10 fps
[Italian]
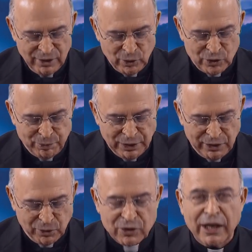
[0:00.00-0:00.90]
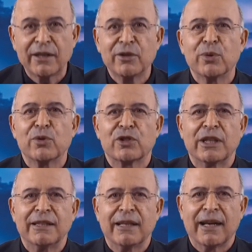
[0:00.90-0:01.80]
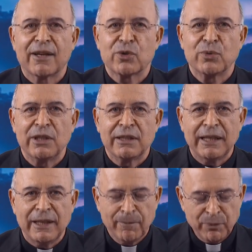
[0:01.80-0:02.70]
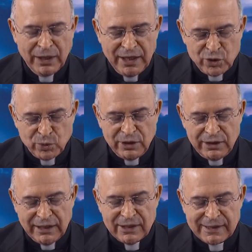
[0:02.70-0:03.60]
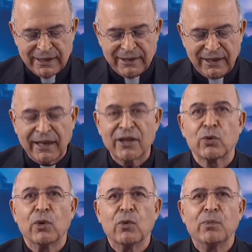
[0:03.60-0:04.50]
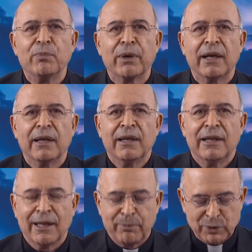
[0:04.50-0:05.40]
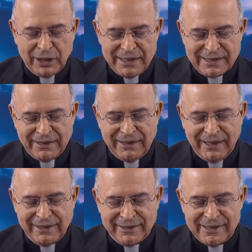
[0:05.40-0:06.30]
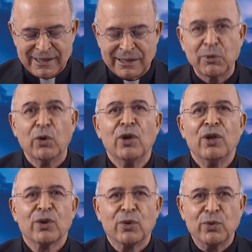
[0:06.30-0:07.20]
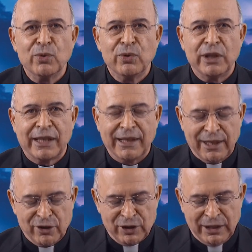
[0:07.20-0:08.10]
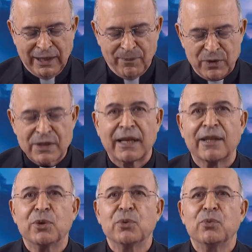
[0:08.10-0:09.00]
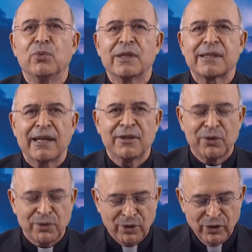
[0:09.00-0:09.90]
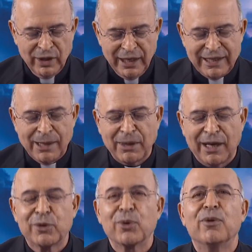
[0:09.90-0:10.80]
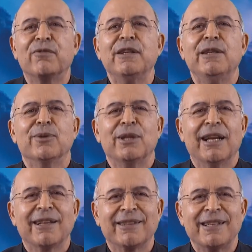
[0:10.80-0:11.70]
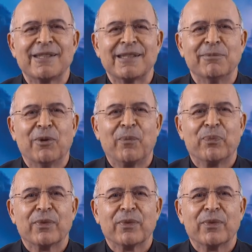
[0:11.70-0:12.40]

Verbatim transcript: lo Spirito Santo scenderà su di te e su di te stenderà la sua ombra, la potenza dell'Altissimo. Colui che nascerà sarà dunque santo e chiamato figlio dell'Altissimo.